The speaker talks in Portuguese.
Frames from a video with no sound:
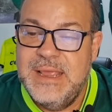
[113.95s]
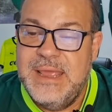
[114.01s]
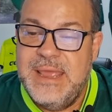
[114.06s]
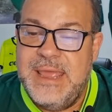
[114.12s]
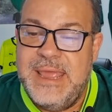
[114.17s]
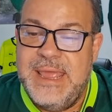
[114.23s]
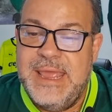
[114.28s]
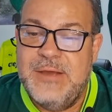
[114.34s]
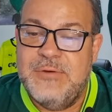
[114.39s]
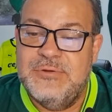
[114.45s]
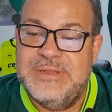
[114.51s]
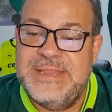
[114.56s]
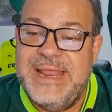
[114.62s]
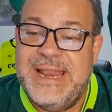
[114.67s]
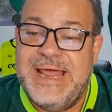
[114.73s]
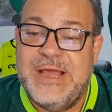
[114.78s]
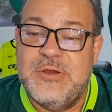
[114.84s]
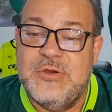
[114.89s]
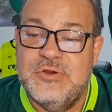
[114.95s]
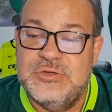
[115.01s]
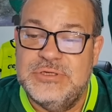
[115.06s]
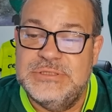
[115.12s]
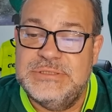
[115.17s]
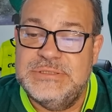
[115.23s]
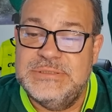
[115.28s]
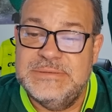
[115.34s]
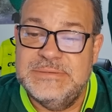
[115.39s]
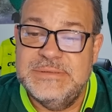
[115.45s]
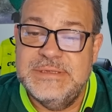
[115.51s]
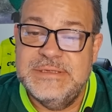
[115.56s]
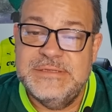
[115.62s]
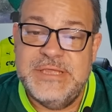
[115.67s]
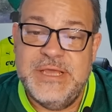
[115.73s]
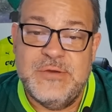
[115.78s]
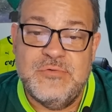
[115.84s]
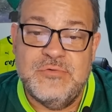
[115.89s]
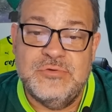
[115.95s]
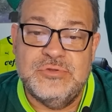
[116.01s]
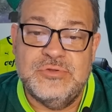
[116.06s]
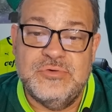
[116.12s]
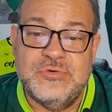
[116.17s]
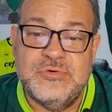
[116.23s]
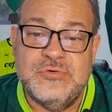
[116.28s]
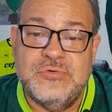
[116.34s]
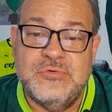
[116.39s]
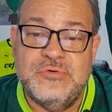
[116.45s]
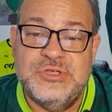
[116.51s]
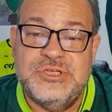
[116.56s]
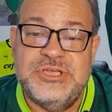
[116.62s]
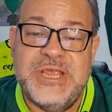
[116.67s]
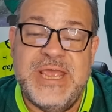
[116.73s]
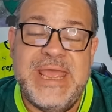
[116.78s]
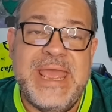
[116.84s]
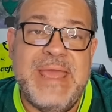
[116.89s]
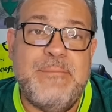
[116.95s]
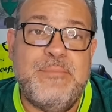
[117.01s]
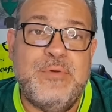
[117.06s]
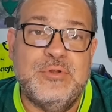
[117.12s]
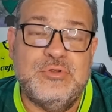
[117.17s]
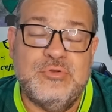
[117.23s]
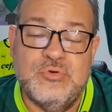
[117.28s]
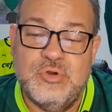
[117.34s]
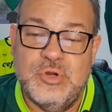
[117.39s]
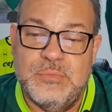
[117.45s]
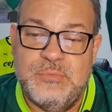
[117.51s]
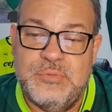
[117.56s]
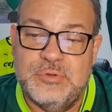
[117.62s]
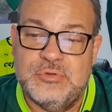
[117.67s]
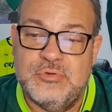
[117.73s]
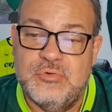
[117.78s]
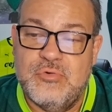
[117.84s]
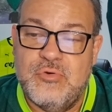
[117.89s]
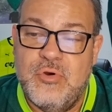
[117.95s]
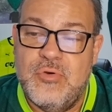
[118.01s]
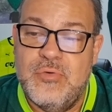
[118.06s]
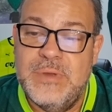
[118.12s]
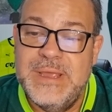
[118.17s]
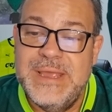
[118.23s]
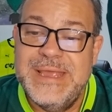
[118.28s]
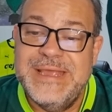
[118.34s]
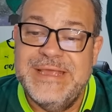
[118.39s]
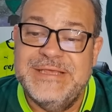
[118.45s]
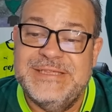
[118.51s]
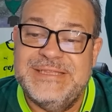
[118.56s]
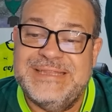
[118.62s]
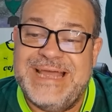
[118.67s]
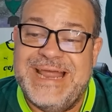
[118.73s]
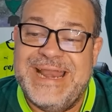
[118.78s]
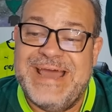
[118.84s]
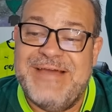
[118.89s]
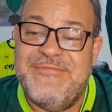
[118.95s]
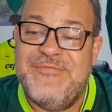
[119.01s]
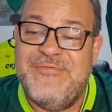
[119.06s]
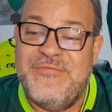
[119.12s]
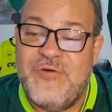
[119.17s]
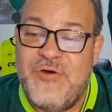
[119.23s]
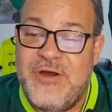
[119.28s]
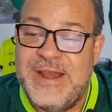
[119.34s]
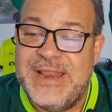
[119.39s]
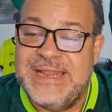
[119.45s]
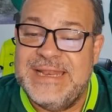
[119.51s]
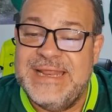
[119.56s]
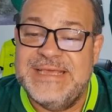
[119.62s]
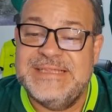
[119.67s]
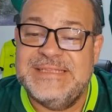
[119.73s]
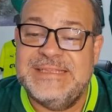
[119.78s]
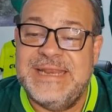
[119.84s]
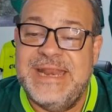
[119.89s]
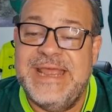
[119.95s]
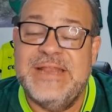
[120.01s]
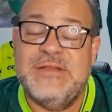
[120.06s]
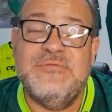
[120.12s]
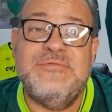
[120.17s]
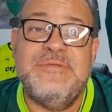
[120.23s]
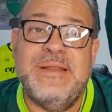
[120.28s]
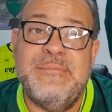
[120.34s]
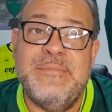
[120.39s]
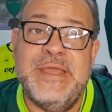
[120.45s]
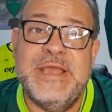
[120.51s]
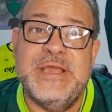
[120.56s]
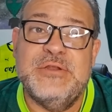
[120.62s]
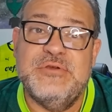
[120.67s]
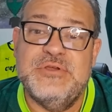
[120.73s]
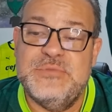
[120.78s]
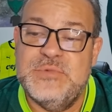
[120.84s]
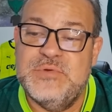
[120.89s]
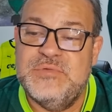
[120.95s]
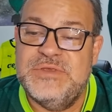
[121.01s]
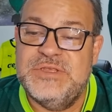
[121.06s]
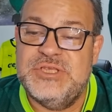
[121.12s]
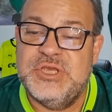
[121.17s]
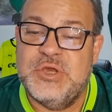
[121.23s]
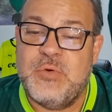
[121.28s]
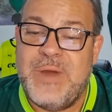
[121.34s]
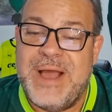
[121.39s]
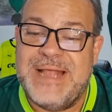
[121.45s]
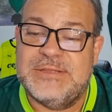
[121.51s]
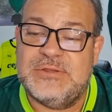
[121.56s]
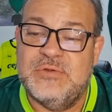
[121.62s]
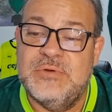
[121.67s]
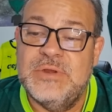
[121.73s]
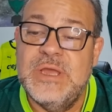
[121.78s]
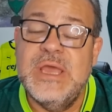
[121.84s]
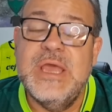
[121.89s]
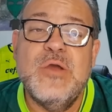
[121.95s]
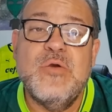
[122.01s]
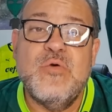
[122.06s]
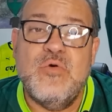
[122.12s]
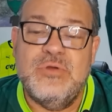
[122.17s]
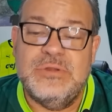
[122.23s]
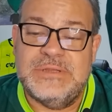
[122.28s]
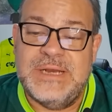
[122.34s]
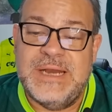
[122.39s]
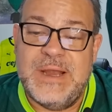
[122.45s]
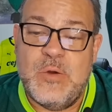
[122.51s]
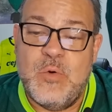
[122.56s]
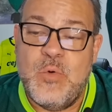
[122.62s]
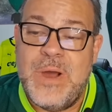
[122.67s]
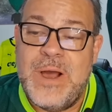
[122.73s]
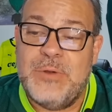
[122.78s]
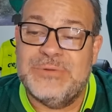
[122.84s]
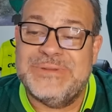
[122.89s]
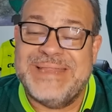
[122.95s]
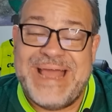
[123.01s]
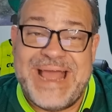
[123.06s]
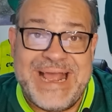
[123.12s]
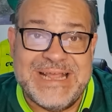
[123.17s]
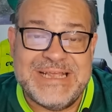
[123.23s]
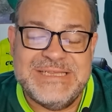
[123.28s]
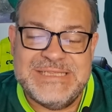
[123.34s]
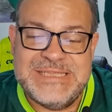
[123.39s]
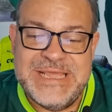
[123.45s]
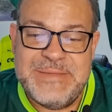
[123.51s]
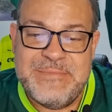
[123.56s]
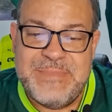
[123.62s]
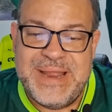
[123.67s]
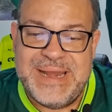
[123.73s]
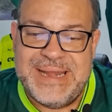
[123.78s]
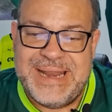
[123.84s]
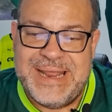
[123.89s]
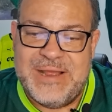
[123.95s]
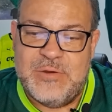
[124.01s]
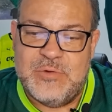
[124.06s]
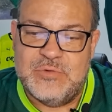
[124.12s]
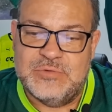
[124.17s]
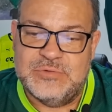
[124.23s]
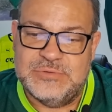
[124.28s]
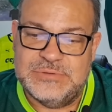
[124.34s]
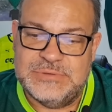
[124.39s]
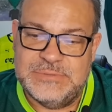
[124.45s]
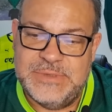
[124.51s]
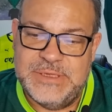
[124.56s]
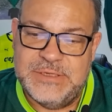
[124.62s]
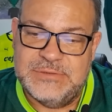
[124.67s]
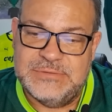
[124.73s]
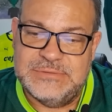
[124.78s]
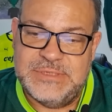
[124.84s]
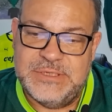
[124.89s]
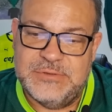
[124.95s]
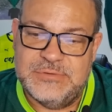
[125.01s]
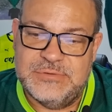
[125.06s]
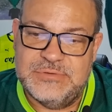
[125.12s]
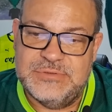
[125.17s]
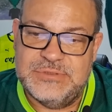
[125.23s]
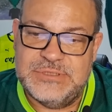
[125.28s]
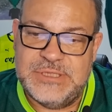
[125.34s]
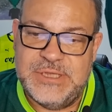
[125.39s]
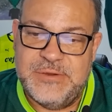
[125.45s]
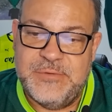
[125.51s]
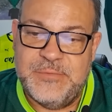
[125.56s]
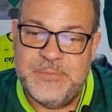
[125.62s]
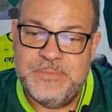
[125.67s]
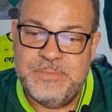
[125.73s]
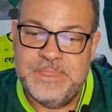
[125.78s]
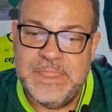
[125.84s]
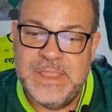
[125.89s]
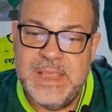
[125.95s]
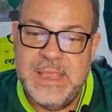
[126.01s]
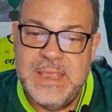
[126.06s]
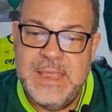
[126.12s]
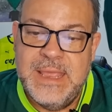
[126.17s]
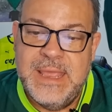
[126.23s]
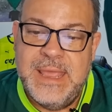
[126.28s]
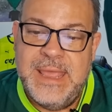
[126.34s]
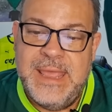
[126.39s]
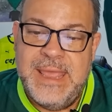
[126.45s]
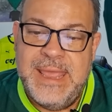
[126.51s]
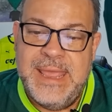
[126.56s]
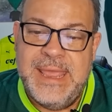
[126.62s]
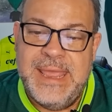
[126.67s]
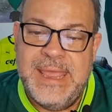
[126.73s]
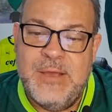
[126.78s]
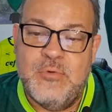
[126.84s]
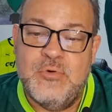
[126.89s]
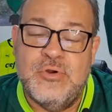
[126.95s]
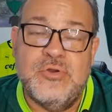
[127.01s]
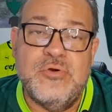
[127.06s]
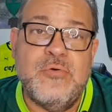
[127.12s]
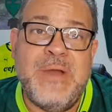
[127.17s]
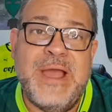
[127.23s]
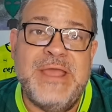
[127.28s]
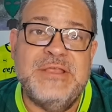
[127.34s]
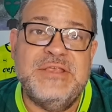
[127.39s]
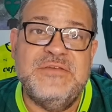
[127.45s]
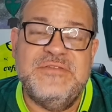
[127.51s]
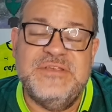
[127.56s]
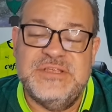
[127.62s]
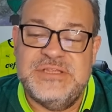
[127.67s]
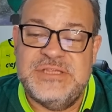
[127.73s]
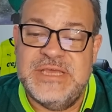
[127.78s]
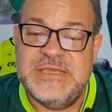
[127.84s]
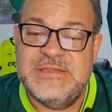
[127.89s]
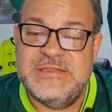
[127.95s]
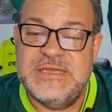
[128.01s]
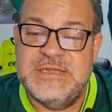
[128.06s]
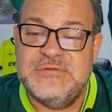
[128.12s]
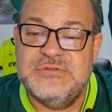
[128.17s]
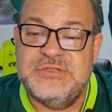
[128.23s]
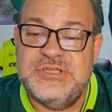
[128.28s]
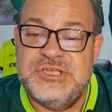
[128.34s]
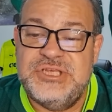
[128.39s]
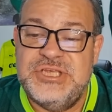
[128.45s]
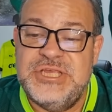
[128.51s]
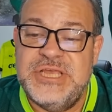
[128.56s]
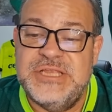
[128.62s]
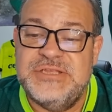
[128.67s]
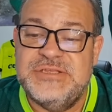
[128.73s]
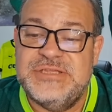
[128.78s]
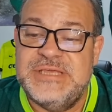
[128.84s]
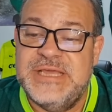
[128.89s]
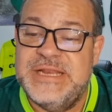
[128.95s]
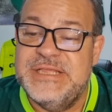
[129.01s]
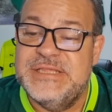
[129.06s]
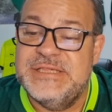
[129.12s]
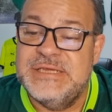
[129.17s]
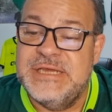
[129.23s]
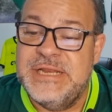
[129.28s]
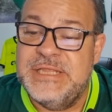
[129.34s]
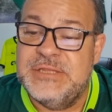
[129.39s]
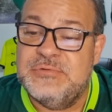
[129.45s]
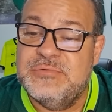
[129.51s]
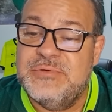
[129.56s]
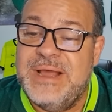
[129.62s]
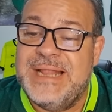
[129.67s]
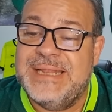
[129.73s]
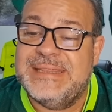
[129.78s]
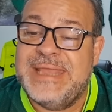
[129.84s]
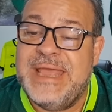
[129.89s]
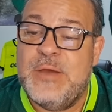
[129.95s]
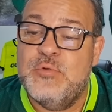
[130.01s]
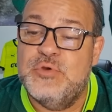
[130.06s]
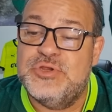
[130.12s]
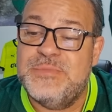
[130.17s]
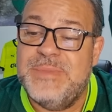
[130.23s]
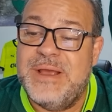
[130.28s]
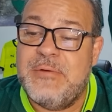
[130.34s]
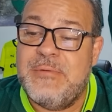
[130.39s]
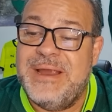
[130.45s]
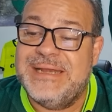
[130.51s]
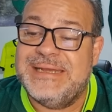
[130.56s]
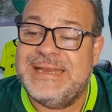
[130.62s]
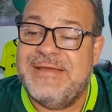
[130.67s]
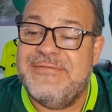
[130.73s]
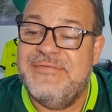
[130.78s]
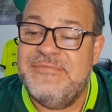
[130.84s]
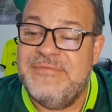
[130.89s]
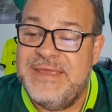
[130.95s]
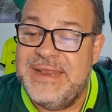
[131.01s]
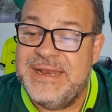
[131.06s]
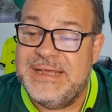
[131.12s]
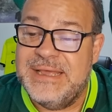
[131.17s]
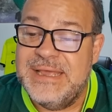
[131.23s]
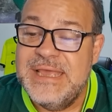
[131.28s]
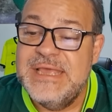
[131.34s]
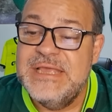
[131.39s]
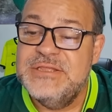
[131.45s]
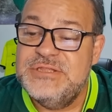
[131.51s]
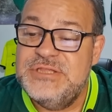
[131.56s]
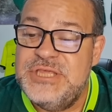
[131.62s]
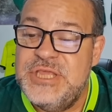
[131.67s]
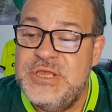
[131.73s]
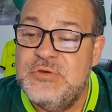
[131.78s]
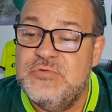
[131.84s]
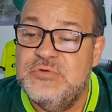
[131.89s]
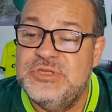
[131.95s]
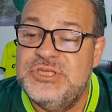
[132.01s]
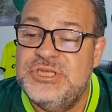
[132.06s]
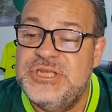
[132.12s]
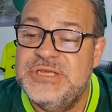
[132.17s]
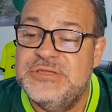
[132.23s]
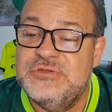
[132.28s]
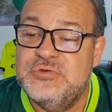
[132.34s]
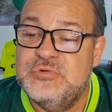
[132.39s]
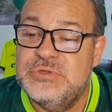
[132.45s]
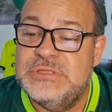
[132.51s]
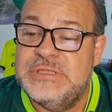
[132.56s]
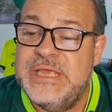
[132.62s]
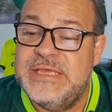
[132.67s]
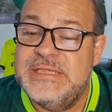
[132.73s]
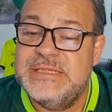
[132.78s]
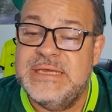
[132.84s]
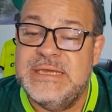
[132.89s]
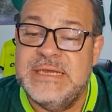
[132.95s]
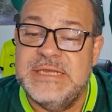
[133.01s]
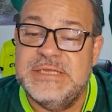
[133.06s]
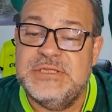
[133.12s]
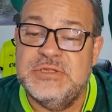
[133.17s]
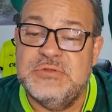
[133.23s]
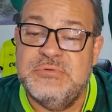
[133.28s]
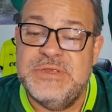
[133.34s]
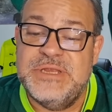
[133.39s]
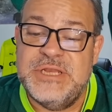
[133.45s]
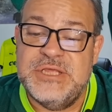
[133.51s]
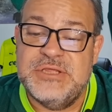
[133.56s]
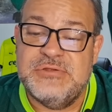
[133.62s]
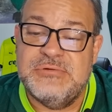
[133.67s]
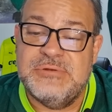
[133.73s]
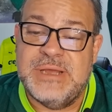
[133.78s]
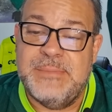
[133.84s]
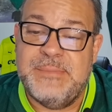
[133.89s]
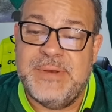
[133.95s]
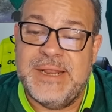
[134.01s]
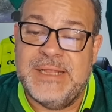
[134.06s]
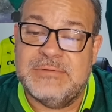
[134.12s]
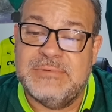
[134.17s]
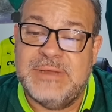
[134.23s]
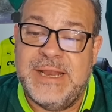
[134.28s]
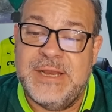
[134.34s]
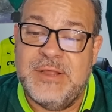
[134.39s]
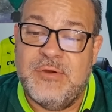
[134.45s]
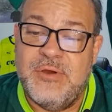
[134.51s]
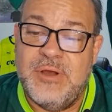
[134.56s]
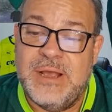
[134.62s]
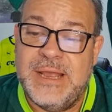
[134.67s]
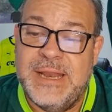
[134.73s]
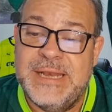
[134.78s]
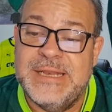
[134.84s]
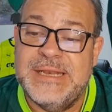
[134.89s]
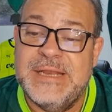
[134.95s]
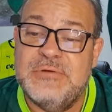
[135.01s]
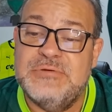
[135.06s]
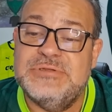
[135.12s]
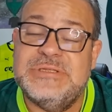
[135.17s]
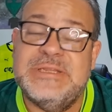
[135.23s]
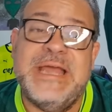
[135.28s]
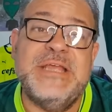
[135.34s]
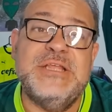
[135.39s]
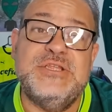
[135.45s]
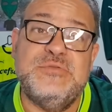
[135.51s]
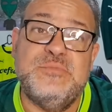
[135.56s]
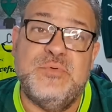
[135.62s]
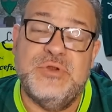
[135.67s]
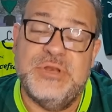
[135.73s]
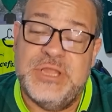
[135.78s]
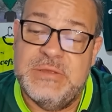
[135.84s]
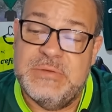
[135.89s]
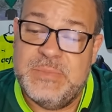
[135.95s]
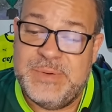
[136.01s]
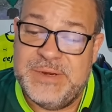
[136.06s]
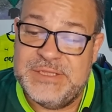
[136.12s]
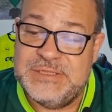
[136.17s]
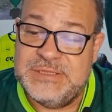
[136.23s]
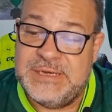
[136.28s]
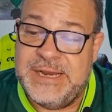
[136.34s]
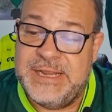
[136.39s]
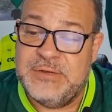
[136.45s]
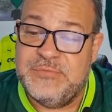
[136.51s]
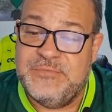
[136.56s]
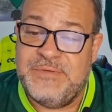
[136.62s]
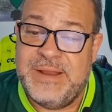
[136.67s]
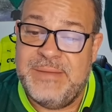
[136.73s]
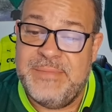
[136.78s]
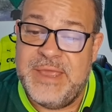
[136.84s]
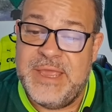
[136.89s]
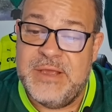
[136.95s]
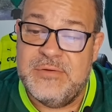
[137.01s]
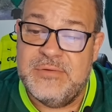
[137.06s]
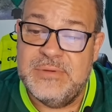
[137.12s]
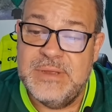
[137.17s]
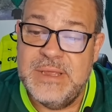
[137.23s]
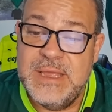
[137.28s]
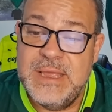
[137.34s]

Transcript: É, o Dela Cruz, segundo o ge.globo.com, estará fora da estreia do Flamengo em 2024 contra o Aldax em Manaus. Meu Deus do céu. É, o uruguaio de 26 anos tinha de ser inscrito até a última quarta-feira cinco dias úteis antes do início do Campeonato Carioca. Ele não está disponível para a estreia do Flamengo.